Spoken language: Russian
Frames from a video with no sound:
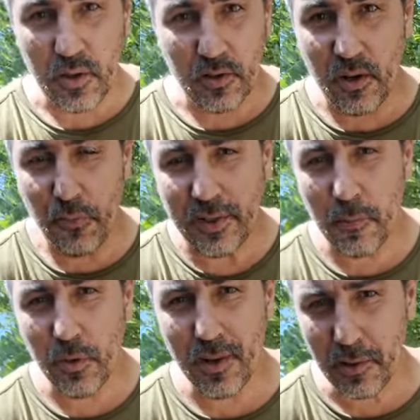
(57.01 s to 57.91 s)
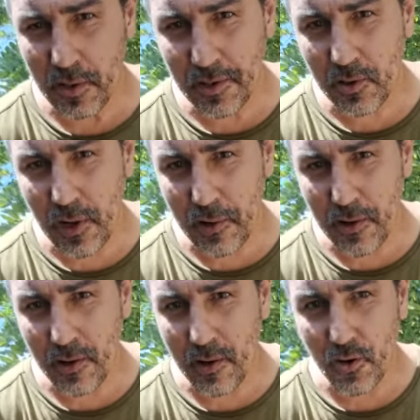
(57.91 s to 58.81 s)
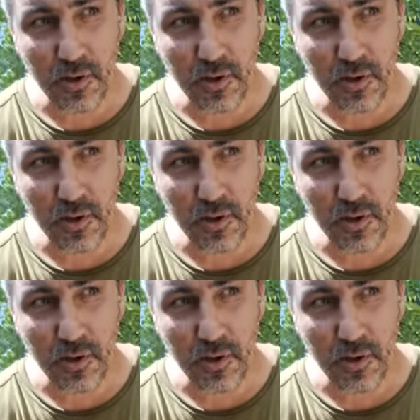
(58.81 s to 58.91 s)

на фортепиано, на гитаре играю.